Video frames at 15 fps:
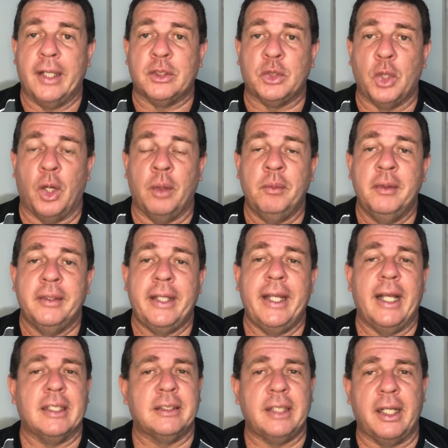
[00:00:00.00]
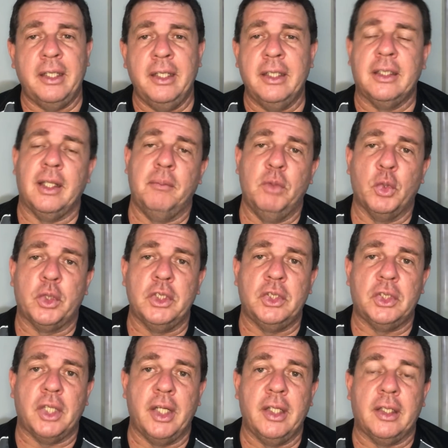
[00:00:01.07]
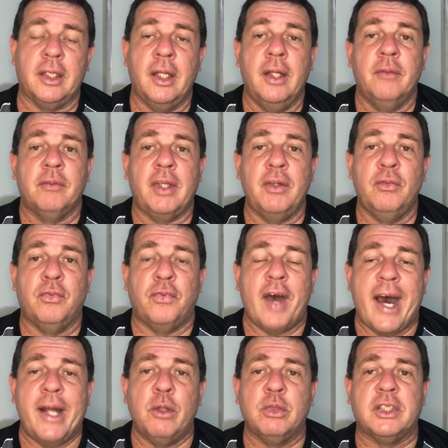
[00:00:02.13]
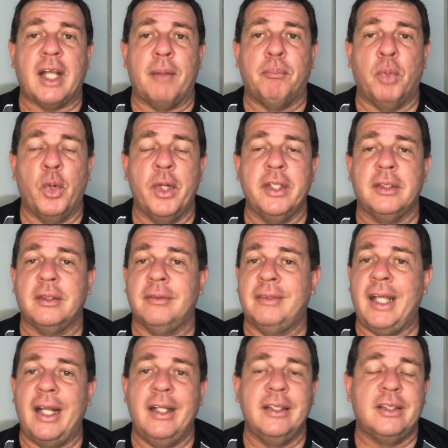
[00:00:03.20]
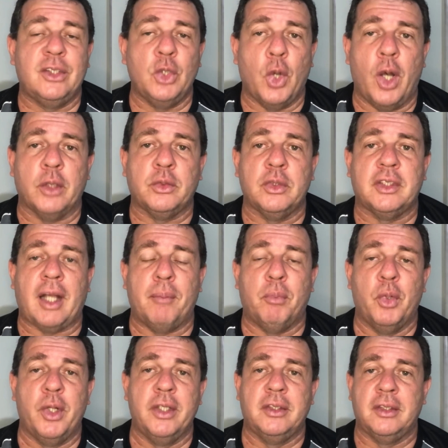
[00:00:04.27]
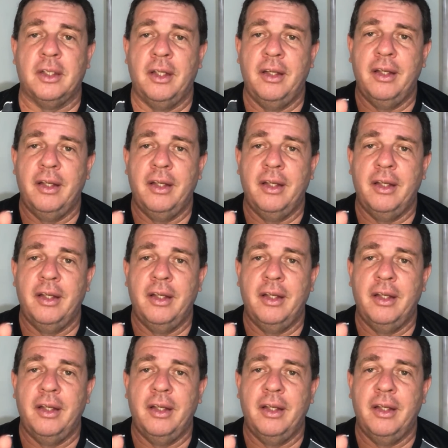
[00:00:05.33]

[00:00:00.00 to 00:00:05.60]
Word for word: só, tem açaí, tem milkshake, tem vários sabores, deliciosos sabores